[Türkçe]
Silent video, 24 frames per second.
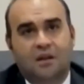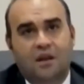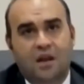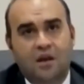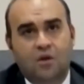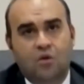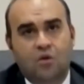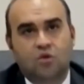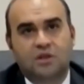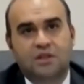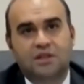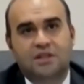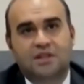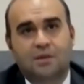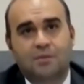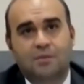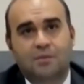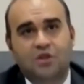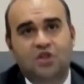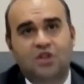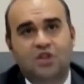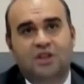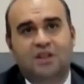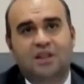
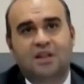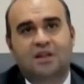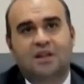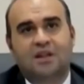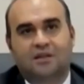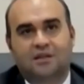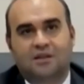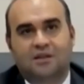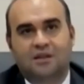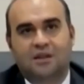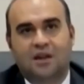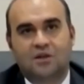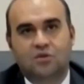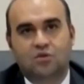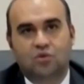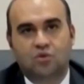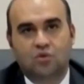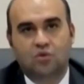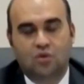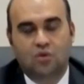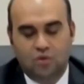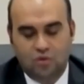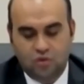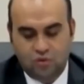ekosisteme ciddi katkılar
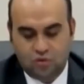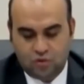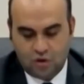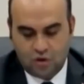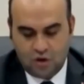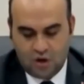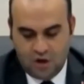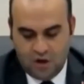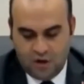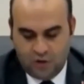sunuyoruz.